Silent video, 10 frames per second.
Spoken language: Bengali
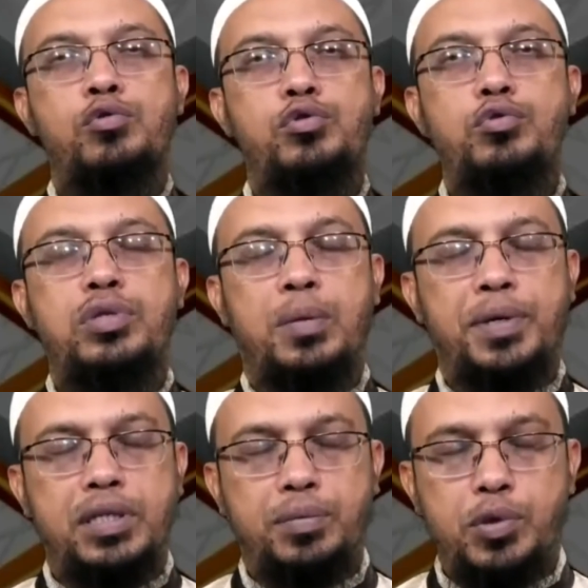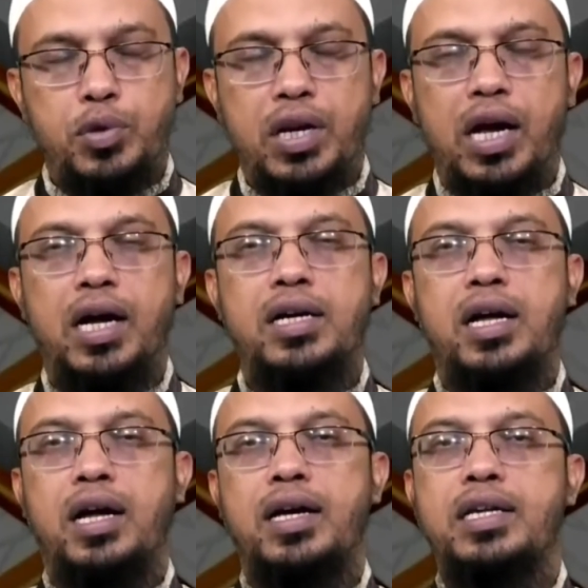অজু চাপাচাপি করে
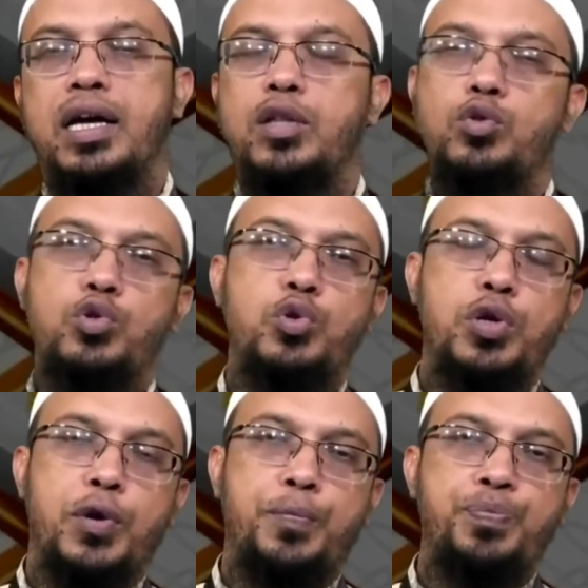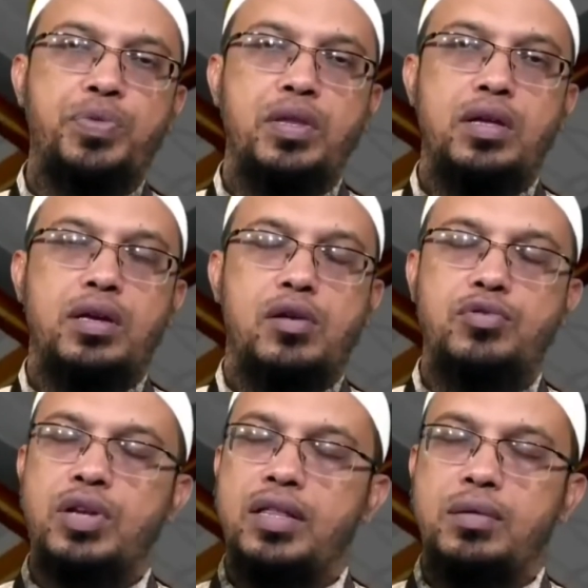রাখাটা এটা দূষণীয় কারণ
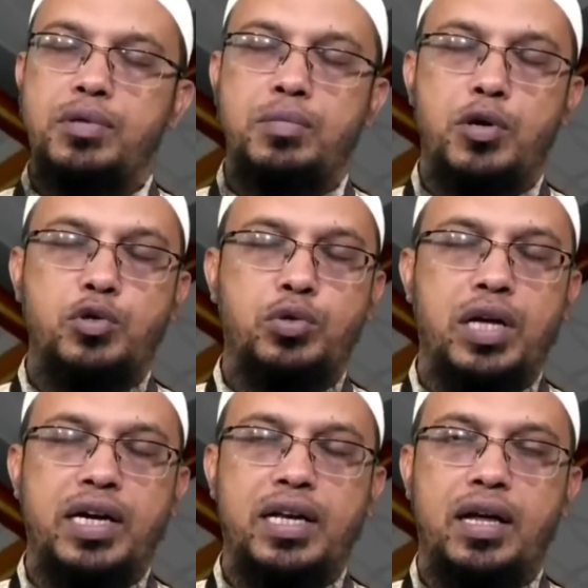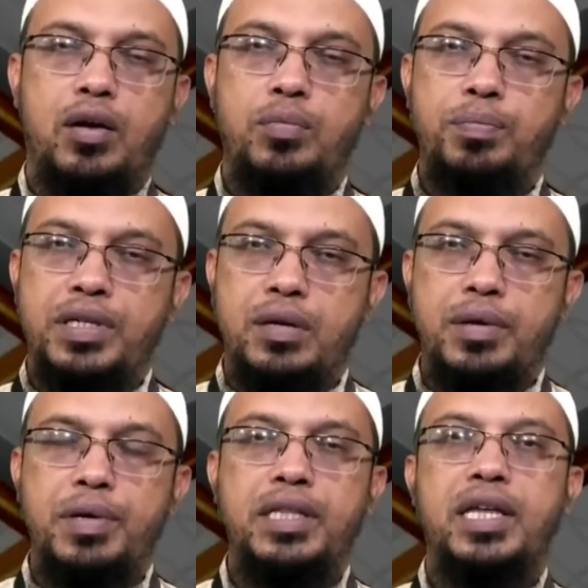সালাতের মধ্যে মনোযোগ থাকে না
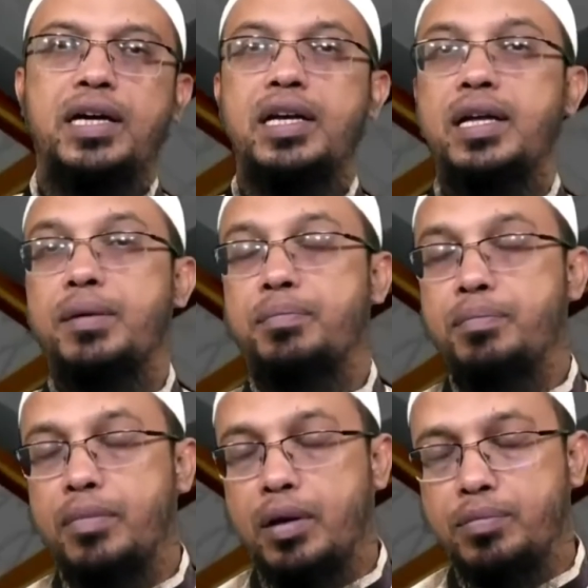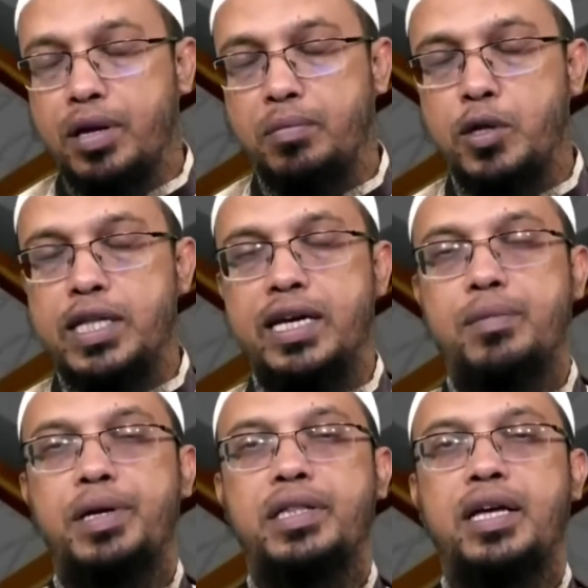পেশাবের বেগ থাকলে আপনার
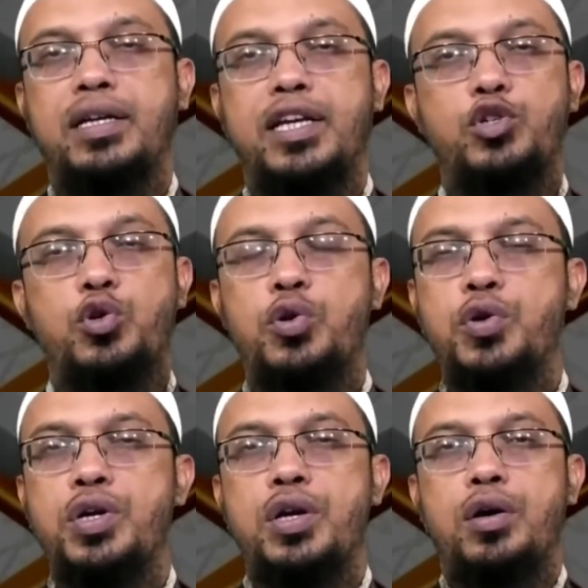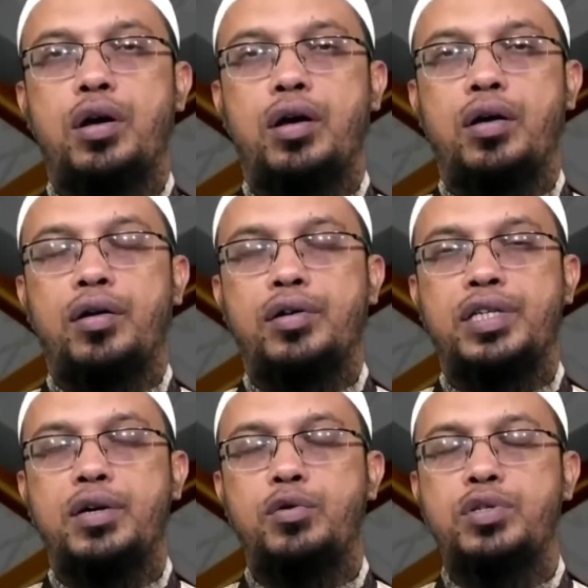মলত্যাগের বেগ থাকলে এই জন্য
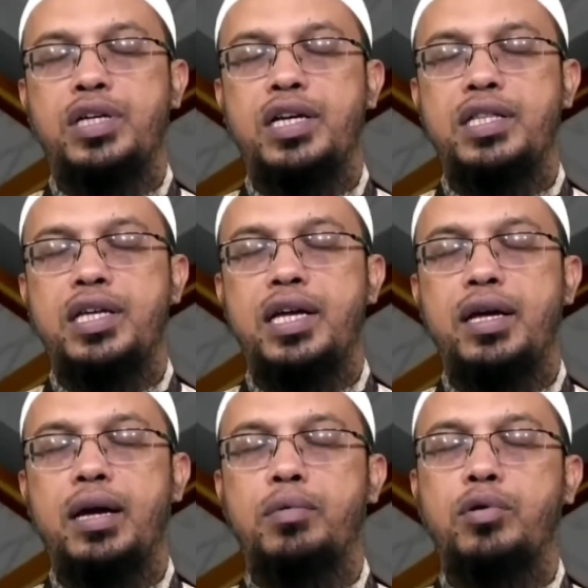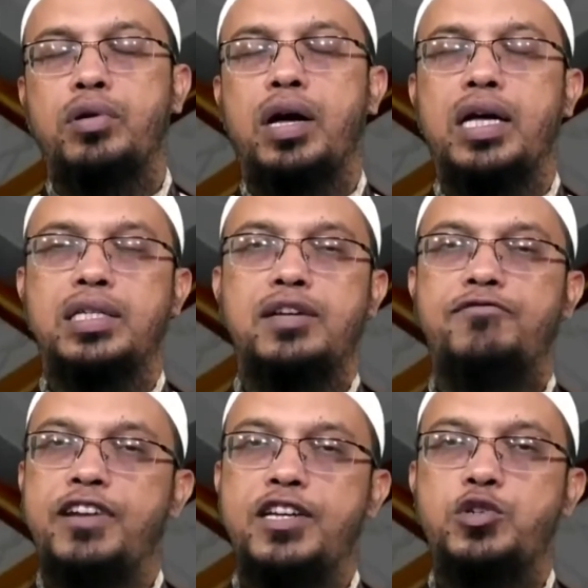সেগুলো ছেড়ে দিয়ে এবং আসলে
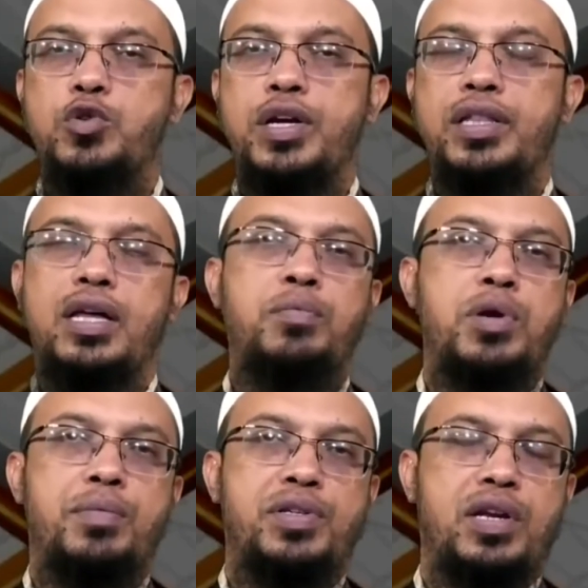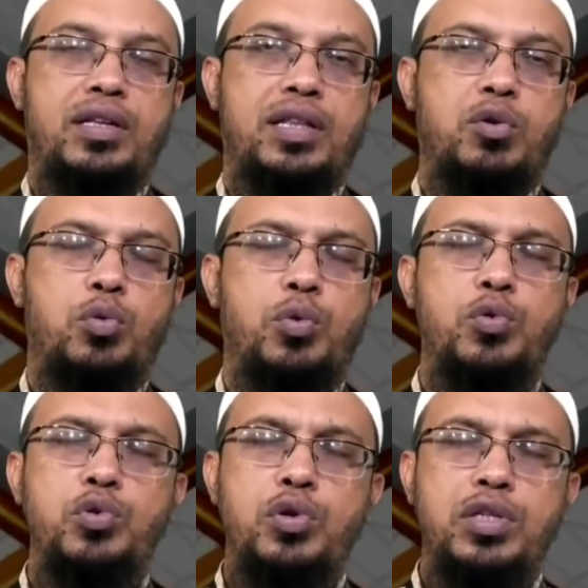ফ্রেশ হয়ে তারপরে আমরা সালাত আদায় করবো
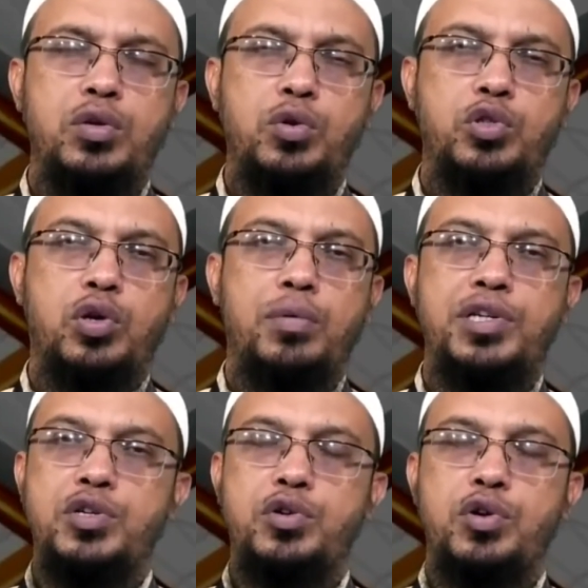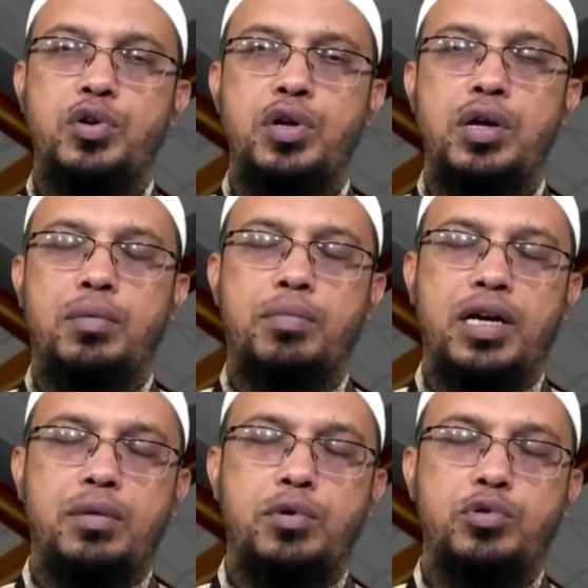উজু করতে একটু কষ্ট হবে সেজন্য
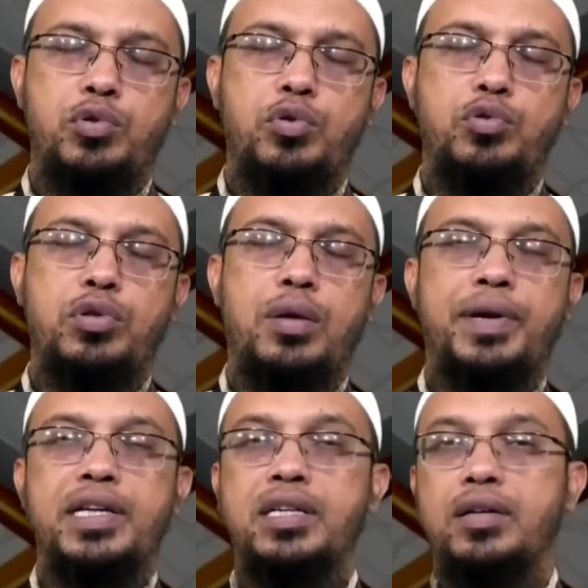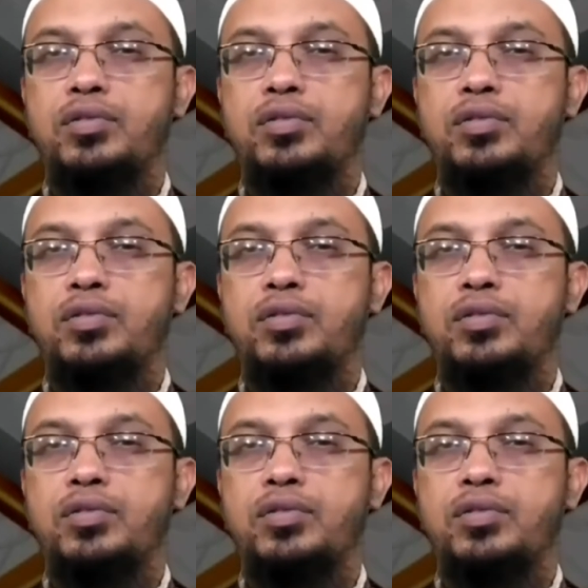মাগরীবের ও যদি আমার এসা